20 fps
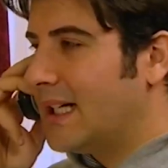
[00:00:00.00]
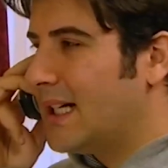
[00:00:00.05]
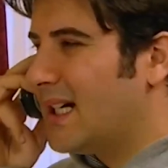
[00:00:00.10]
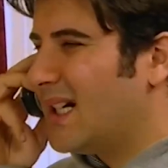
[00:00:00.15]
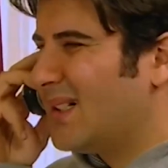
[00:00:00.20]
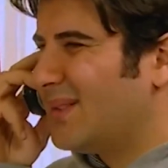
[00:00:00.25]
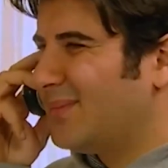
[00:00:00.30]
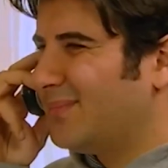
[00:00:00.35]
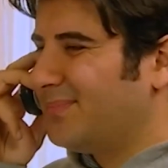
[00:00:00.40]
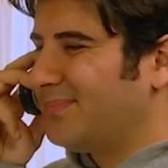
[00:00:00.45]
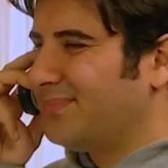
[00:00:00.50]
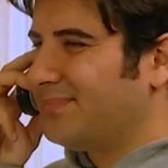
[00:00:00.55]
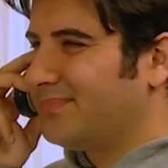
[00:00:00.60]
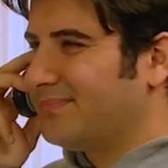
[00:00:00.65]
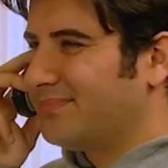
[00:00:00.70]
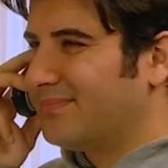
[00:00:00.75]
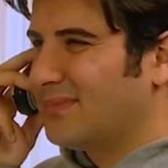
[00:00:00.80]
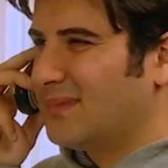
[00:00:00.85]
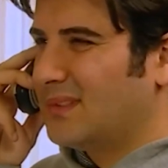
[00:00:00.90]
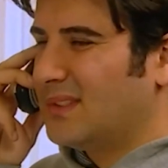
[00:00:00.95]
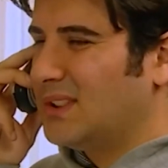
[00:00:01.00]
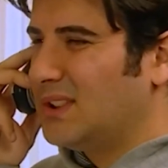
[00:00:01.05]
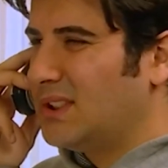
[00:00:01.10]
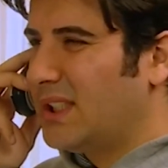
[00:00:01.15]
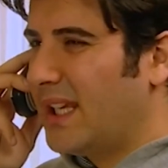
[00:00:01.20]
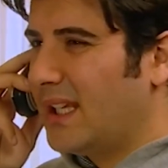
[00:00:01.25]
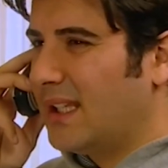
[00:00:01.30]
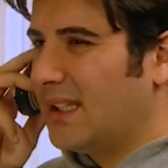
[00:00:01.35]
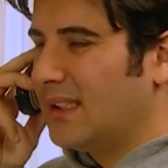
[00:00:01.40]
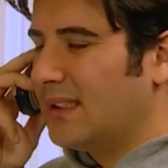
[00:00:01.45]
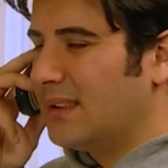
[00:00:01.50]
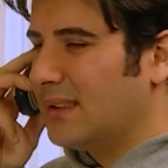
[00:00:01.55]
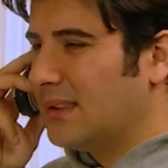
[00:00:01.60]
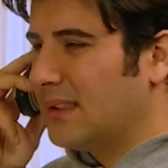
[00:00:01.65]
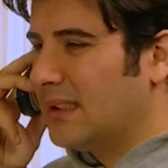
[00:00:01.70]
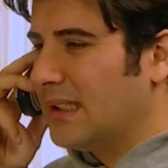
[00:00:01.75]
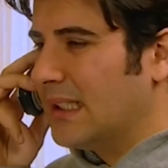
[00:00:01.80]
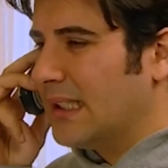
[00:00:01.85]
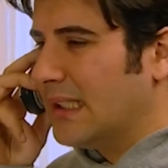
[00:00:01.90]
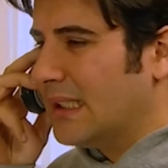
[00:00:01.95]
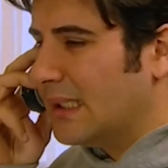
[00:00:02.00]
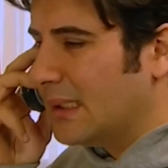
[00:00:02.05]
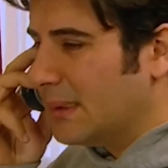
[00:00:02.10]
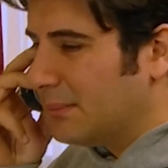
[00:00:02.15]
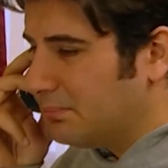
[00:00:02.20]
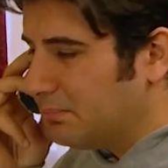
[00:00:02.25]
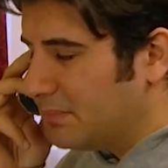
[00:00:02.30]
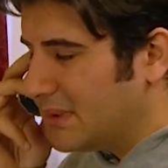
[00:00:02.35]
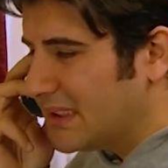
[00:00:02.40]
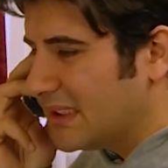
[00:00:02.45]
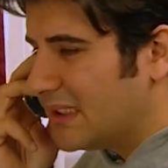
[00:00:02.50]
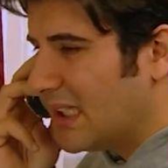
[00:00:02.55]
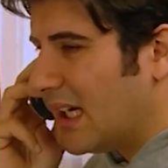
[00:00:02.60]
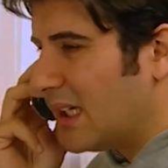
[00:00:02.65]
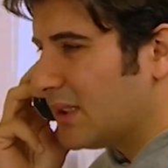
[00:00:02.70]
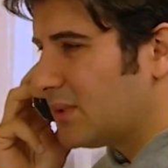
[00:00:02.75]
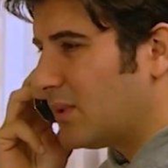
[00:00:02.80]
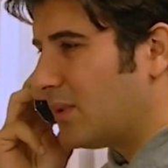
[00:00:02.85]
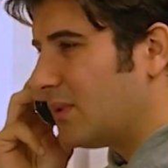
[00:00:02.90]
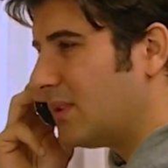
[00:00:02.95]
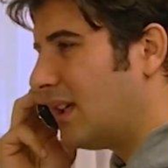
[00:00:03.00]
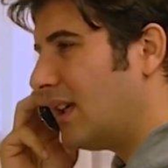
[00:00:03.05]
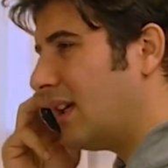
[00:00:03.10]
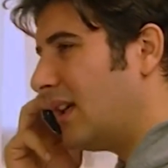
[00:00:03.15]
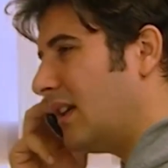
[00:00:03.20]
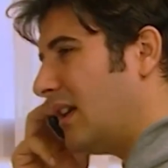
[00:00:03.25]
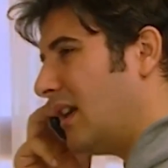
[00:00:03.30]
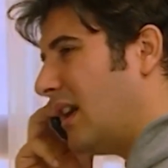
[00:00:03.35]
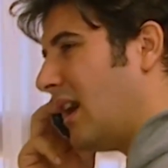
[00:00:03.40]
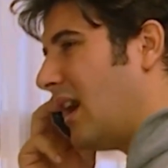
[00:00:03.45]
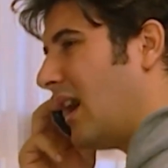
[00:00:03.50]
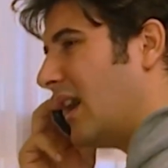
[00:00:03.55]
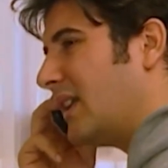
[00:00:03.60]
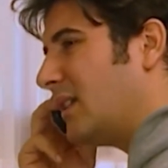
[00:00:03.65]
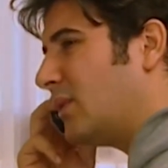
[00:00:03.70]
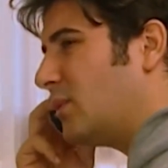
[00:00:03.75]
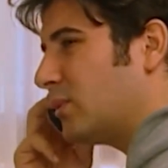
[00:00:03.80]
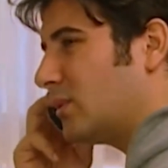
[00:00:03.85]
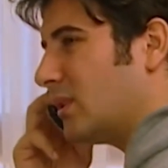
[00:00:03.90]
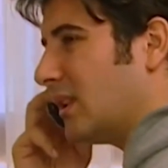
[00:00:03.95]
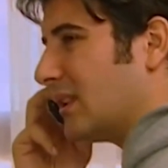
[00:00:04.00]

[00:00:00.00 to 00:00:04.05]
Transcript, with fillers: Ya şey biz daha sonra ayrı